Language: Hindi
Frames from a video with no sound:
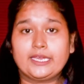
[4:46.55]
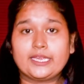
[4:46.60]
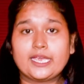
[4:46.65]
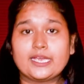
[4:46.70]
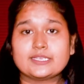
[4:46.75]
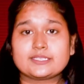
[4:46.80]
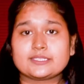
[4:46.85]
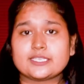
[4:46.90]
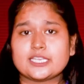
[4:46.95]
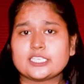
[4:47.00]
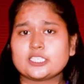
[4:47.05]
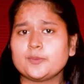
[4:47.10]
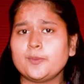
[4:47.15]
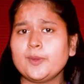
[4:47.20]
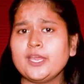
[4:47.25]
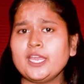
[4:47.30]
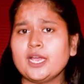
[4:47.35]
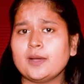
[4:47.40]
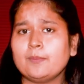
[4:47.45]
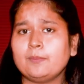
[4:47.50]
क्या सच
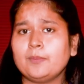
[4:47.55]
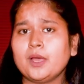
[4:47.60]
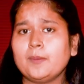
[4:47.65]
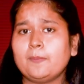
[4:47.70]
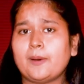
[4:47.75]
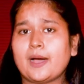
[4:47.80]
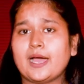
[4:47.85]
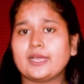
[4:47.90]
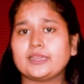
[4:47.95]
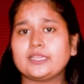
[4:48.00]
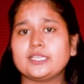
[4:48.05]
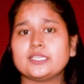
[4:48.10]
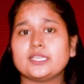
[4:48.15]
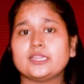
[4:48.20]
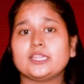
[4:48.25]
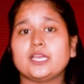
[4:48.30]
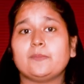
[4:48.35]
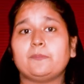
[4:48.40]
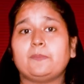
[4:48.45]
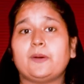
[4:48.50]
में ये हमला भारतीय
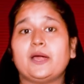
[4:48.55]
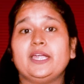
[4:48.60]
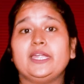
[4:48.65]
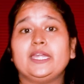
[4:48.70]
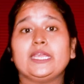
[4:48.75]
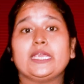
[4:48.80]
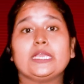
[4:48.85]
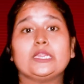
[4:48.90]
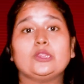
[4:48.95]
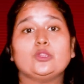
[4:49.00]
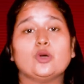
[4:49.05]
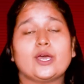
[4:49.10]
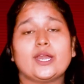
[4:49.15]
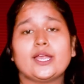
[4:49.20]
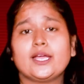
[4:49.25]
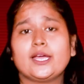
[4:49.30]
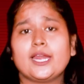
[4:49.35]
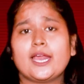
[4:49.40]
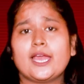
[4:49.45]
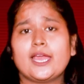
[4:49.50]
जनता पार्टी के
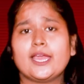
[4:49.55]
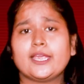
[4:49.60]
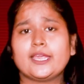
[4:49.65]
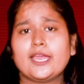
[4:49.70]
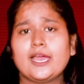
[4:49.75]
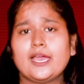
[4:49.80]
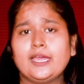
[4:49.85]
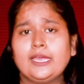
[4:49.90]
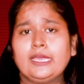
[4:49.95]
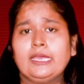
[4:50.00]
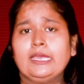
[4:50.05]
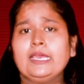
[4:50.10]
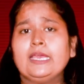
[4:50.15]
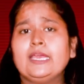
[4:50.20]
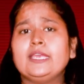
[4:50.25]
द्वारा कराया गया है